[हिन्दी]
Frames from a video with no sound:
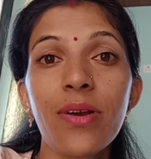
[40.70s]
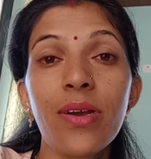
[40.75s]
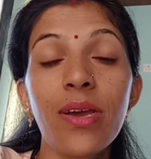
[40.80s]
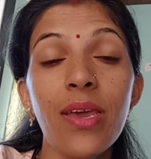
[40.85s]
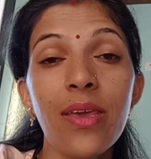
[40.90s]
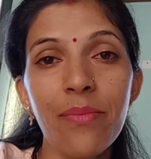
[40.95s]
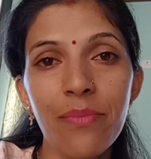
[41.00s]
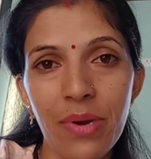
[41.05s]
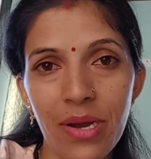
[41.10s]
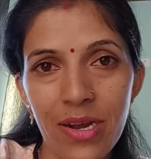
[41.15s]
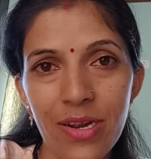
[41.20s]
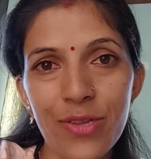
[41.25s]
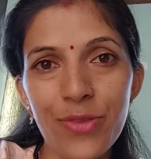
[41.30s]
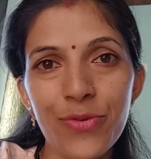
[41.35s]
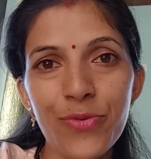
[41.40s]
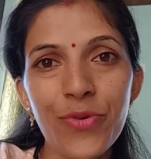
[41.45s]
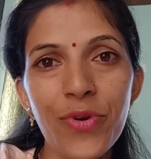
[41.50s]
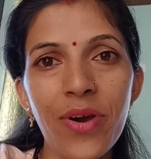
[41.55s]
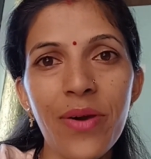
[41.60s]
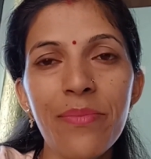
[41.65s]
कहीं बाहर
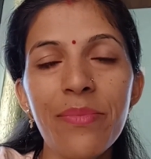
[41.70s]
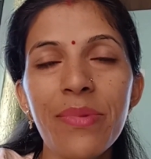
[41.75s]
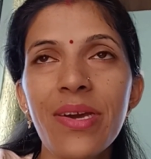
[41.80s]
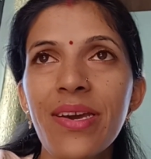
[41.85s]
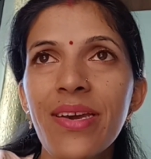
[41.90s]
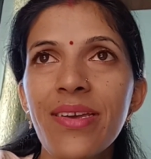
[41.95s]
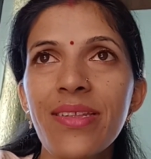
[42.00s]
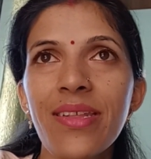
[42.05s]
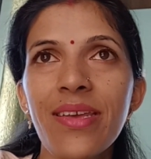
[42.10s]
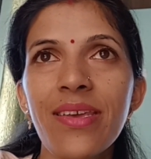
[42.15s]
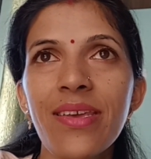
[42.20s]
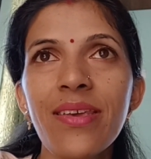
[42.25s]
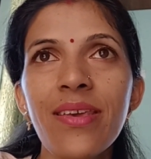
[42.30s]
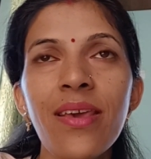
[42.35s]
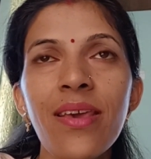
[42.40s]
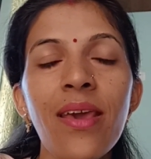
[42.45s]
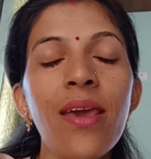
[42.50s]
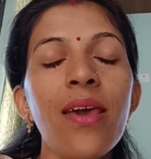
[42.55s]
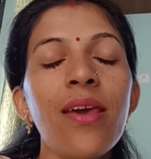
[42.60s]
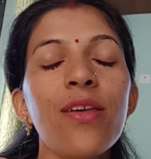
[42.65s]
तो हम गए नहीं
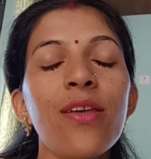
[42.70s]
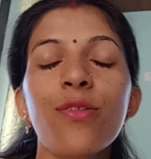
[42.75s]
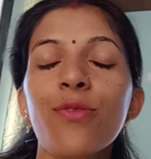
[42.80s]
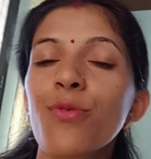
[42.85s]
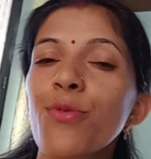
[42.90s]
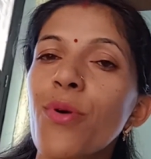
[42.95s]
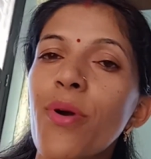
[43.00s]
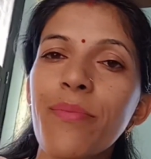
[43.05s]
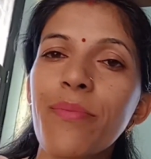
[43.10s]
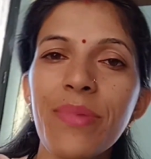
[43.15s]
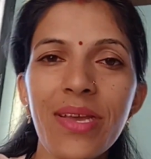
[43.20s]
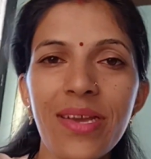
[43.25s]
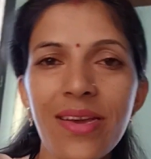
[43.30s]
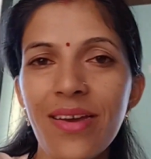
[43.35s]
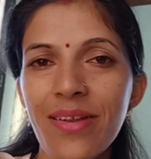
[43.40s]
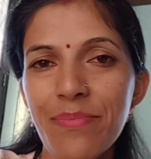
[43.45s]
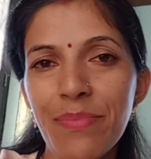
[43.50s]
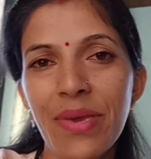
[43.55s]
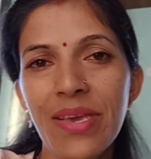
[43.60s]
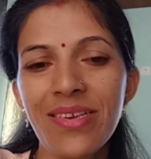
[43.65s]
तो हमने
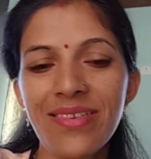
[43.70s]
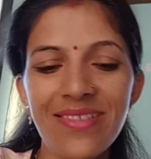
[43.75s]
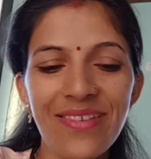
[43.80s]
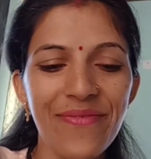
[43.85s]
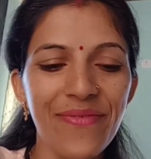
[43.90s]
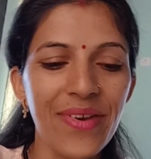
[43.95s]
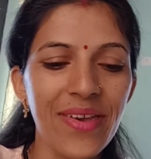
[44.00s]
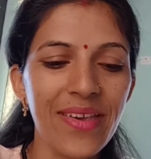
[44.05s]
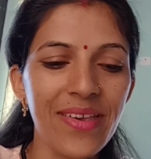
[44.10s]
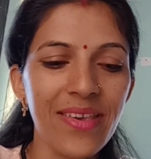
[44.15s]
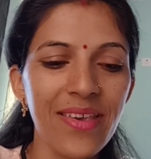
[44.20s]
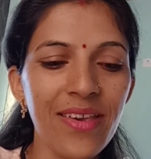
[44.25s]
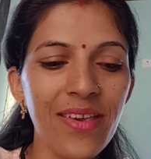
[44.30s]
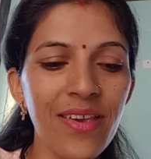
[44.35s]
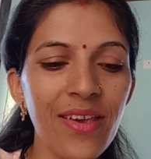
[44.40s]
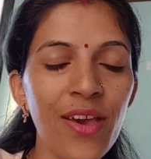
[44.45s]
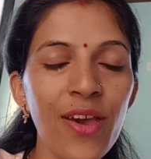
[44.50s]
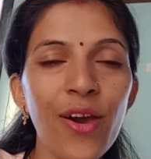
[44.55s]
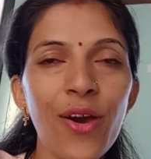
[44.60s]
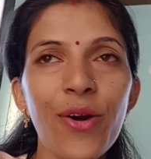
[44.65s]
घर पर ही सफाई की
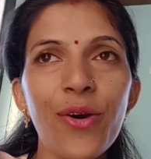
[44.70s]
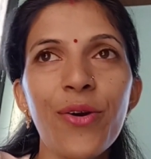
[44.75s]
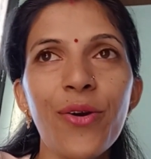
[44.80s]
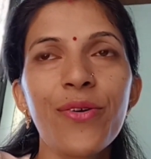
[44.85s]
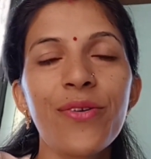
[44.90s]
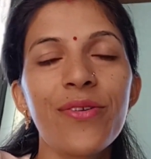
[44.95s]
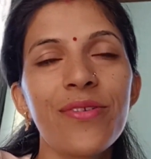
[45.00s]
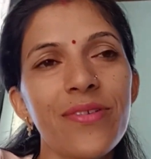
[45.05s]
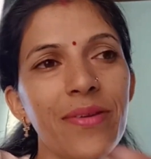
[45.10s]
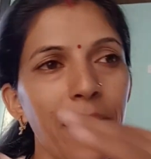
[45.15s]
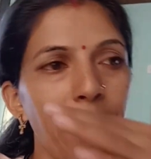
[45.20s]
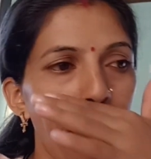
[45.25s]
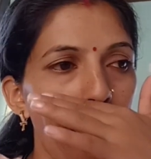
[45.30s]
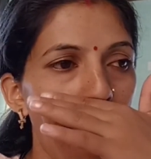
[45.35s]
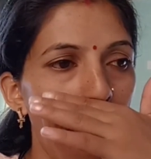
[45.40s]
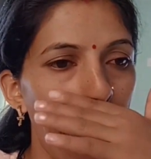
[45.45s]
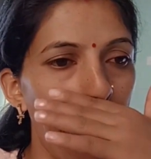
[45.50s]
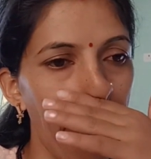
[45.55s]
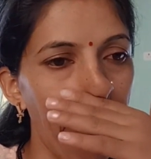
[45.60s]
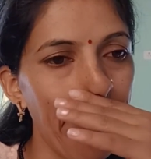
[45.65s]
और
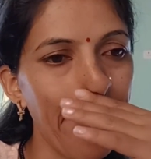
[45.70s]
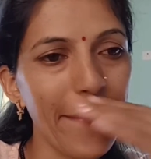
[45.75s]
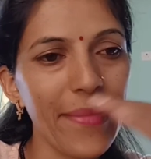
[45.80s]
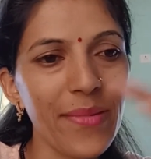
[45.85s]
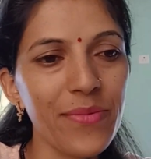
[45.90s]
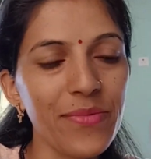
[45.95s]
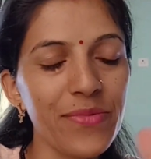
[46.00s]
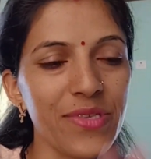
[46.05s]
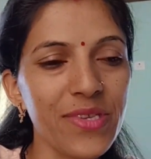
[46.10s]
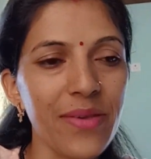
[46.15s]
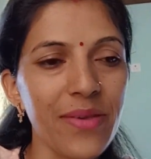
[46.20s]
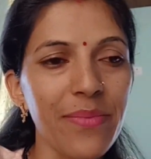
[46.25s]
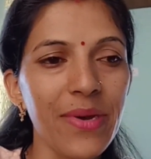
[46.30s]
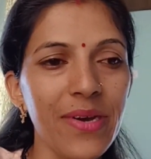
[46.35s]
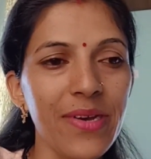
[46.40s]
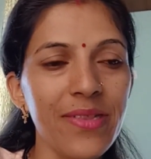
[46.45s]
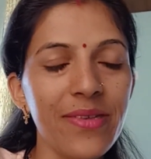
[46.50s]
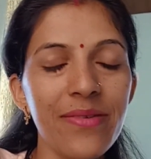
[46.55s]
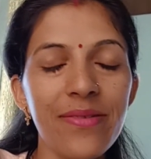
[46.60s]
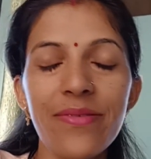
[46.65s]
उसके
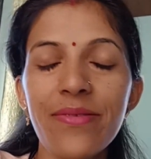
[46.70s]
बाद